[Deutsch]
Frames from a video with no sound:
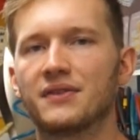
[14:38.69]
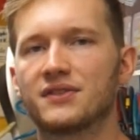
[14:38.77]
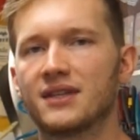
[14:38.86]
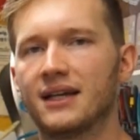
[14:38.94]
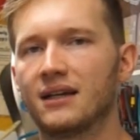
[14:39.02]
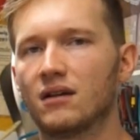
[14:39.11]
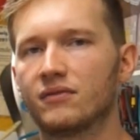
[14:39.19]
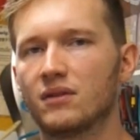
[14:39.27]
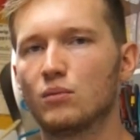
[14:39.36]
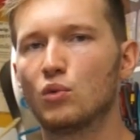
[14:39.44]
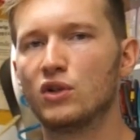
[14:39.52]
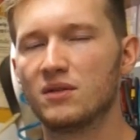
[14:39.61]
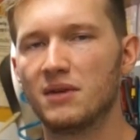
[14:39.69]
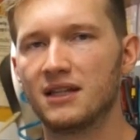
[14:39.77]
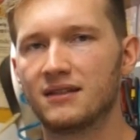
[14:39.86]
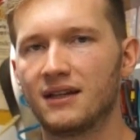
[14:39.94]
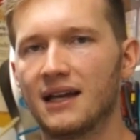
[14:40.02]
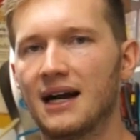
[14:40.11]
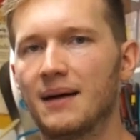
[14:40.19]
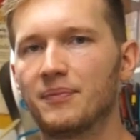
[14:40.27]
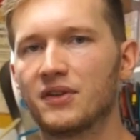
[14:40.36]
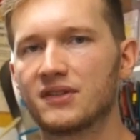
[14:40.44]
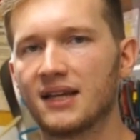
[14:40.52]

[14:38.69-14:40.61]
Anzeige auf dem Multimeter gehabt.